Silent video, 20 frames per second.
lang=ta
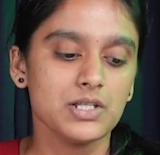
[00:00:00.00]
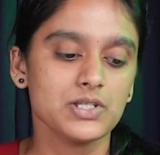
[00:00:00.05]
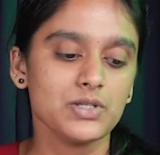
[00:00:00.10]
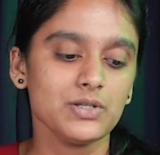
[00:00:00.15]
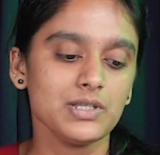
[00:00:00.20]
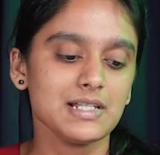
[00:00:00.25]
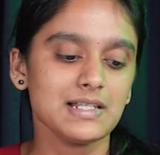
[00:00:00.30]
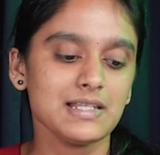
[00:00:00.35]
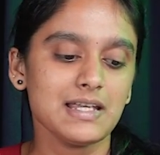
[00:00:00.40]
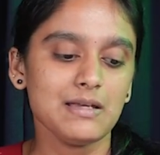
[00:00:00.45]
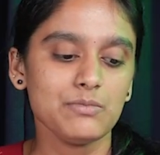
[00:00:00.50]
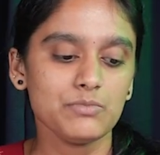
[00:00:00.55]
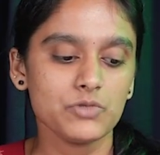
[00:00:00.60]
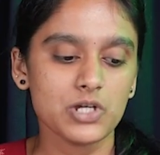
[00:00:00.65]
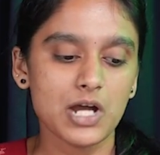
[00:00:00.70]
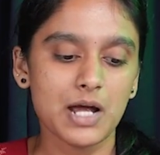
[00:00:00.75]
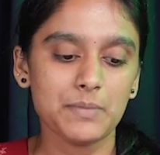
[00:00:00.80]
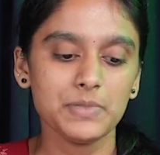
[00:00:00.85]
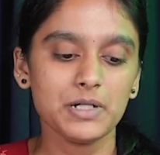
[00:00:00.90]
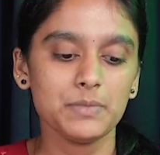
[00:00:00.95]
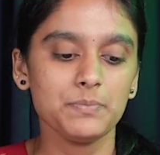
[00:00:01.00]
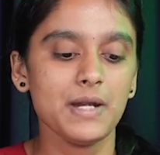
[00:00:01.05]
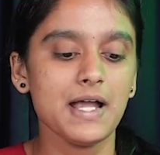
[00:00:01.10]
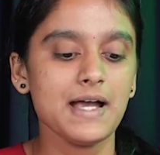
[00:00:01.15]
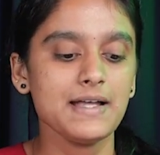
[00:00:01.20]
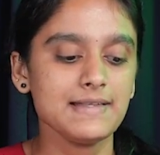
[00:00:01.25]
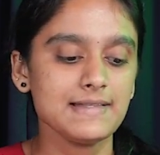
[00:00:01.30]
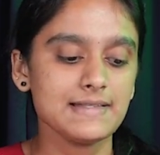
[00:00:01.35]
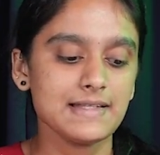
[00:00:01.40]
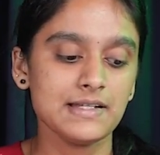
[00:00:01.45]
ஸோ த சேம் சாப்டர்
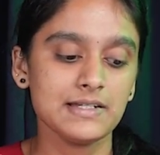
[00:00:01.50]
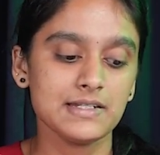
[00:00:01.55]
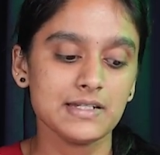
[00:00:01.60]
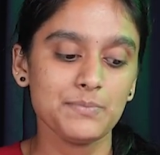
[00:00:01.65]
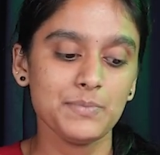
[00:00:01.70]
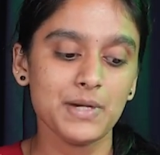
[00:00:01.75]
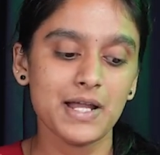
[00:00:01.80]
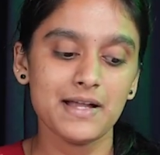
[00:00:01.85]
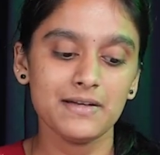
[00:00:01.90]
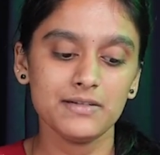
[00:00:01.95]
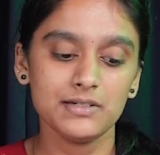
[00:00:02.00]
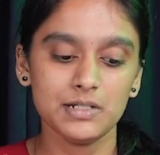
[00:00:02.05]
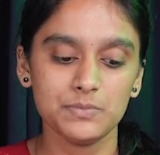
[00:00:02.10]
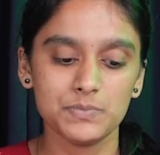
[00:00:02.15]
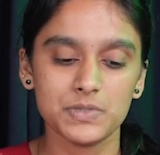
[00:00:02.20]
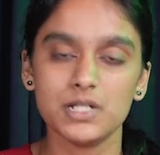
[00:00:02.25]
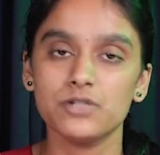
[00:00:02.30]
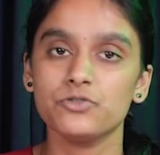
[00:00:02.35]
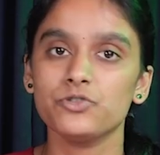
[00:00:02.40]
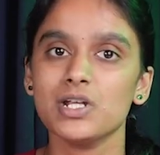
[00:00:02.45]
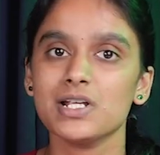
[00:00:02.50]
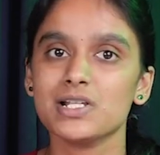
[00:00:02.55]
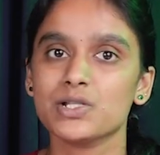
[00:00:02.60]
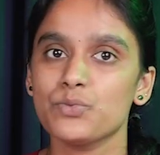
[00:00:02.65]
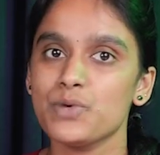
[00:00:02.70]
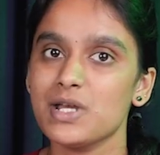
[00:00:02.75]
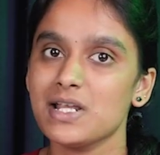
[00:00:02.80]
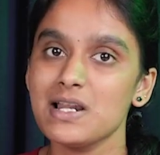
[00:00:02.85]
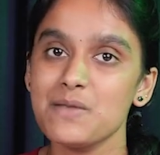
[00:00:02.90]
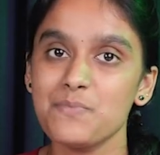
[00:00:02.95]
பிளான் சென்டம் பிளான் டிப்ஸ் அண்ட்
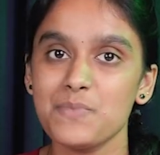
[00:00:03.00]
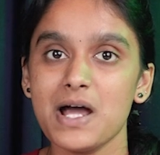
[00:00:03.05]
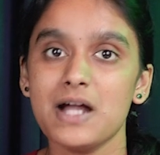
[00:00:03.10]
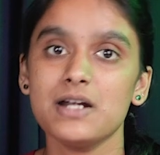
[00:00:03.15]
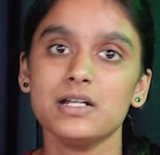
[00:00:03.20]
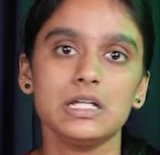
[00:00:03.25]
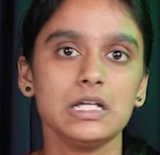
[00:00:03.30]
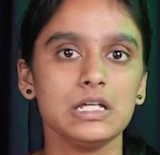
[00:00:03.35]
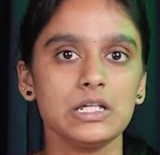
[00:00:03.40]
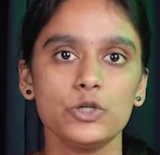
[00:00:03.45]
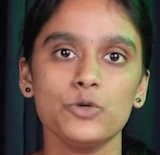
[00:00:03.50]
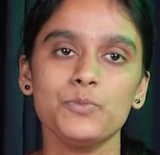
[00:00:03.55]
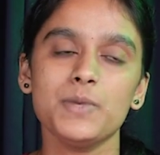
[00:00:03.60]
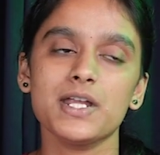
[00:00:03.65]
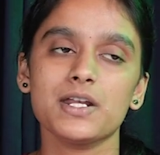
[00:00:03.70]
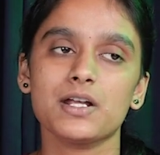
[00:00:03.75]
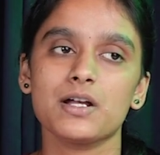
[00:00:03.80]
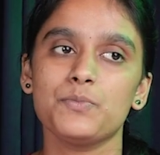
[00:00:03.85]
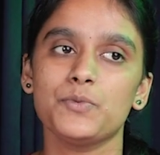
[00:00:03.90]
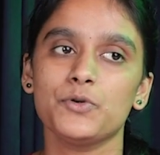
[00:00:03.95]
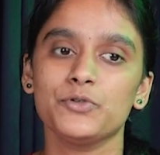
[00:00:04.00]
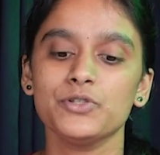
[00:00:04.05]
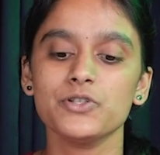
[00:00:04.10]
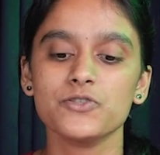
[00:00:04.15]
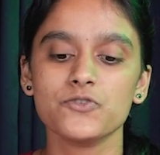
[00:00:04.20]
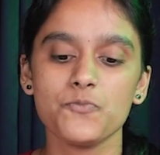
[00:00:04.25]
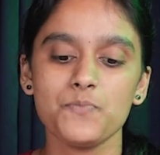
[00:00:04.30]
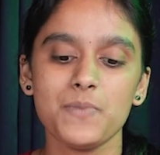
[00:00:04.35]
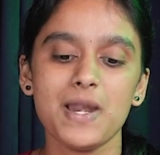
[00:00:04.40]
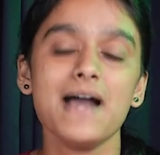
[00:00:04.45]
ட்ரிக்ஸ் வீக்லி பிளான் இங்கேயுமே இருக்க போகுது
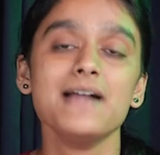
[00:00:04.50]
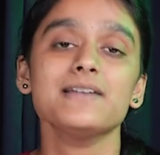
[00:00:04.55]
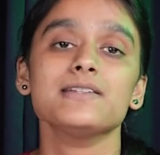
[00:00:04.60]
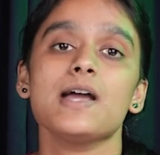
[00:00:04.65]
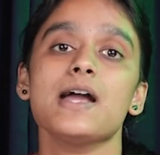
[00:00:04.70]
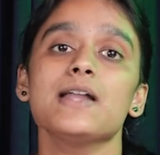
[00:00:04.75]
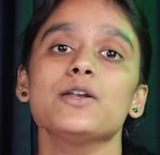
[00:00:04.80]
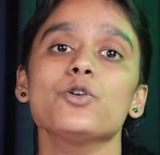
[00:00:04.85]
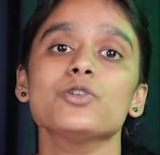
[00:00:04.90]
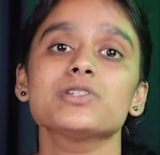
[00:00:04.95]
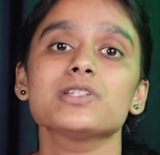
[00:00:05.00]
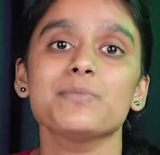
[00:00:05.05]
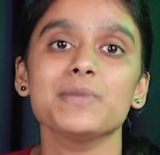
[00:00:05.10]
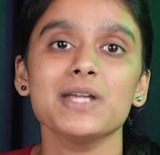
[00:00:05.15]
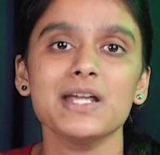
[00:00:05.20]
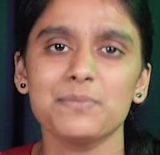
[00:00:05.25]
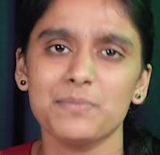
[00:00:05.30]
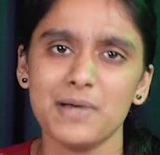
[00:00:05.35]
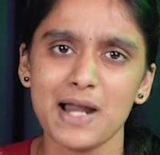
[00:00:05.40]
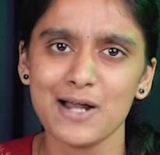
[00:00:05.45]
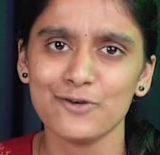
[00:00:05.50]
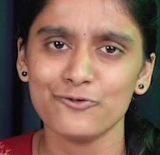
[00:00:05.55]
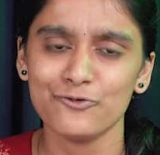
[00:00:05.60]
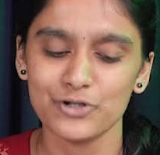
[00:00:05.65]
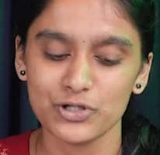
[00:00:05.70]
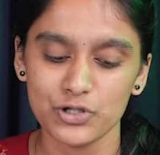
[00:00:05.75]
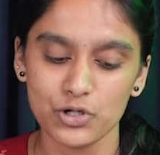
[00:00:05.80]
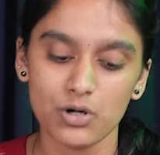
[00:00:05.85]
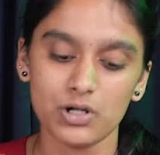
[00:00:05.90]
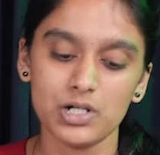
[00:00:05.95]
ஸோ பிளான்ட் அனோட்டமி அண்ட் பிளான்
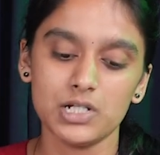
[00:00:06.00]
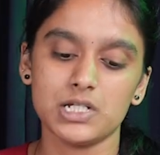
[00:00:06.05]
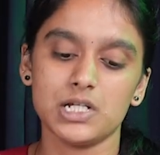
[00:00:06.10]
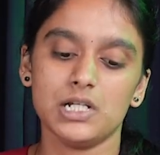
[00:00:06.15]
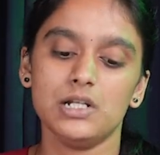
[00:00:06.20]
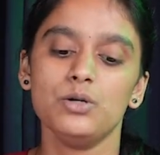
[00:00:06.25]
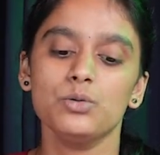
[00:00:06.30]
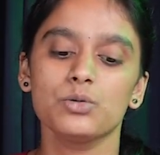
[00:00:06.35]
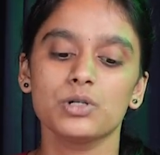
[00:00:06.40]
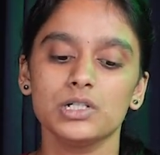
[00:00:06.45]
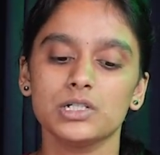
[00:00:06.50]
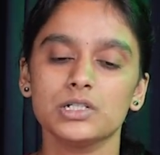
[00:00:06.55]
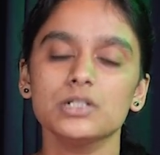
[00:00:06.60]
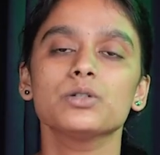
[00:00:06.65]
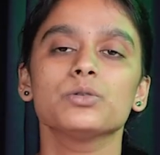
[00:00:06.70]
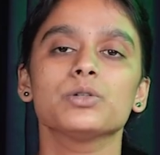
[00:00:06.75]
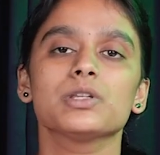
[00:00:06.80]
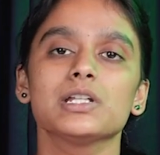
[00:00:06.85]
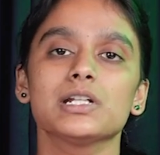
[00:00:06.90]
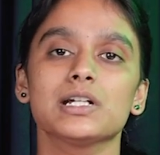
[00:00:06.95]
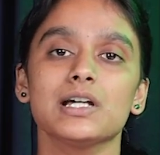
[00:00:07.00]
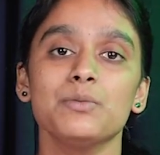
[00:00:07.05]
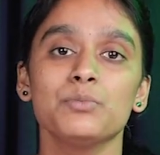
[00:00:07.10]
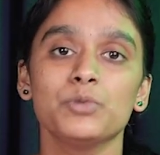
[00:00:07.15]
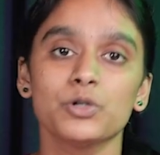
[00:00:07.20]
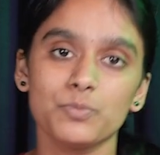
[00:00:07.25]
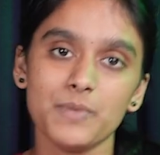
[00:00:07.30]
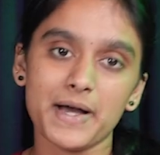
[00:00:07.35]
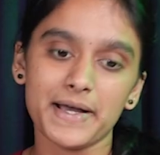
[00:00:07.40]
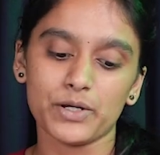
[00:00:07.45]
ஃபிசியாலஜியில் உங்களுக்கு கொடுத்துருக்க
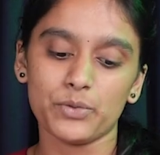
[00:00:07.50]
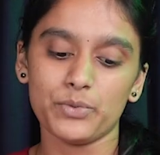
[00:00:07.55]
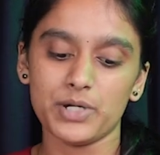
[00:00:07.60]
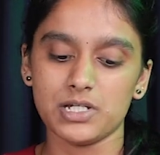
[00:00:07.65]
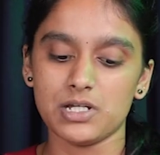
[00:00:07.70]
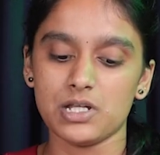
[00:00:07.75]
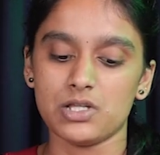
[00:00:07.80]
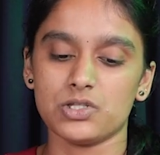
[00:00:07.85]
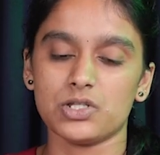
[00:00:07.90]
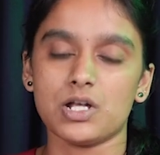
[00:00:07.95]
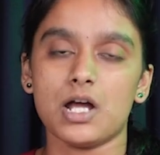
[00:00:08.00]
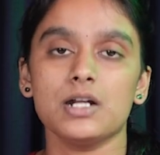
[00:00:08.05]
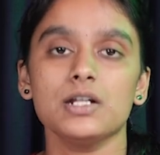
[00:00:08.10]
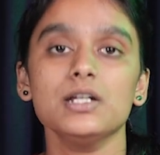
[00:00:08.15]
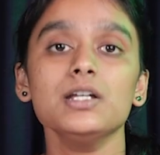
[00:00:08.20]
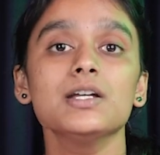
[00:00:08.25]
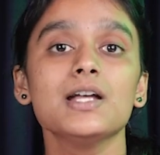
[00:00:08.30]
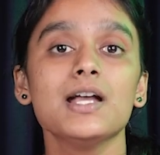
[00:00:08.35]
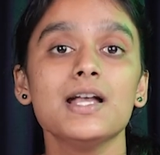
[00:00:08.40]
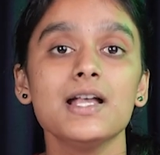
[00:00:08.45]
புக் பேக் கொஷின்ஸ்க்கான